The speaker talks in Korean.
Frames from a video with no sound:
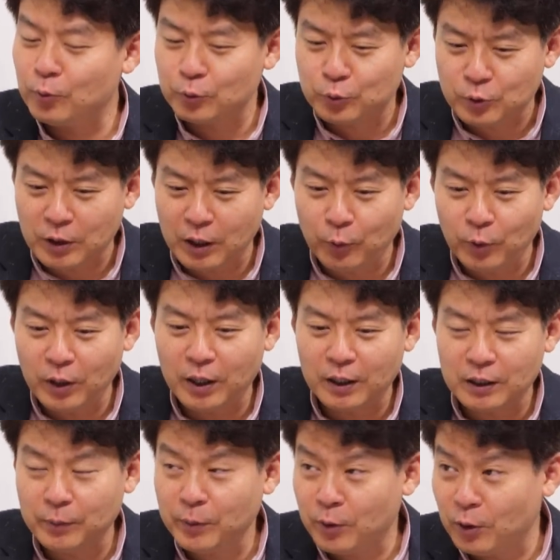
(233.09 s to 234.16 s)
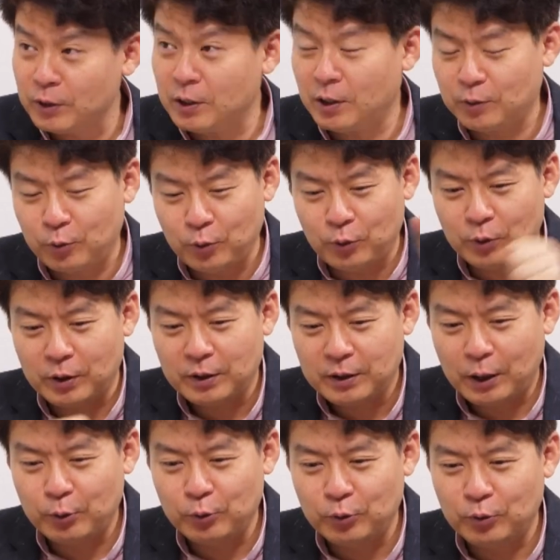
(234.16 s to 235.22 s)
주가가 올라가게 되면 거기다 또
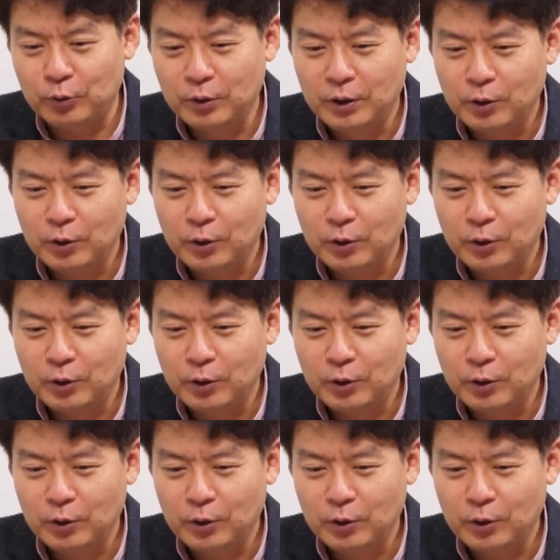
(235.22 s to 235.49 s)
나도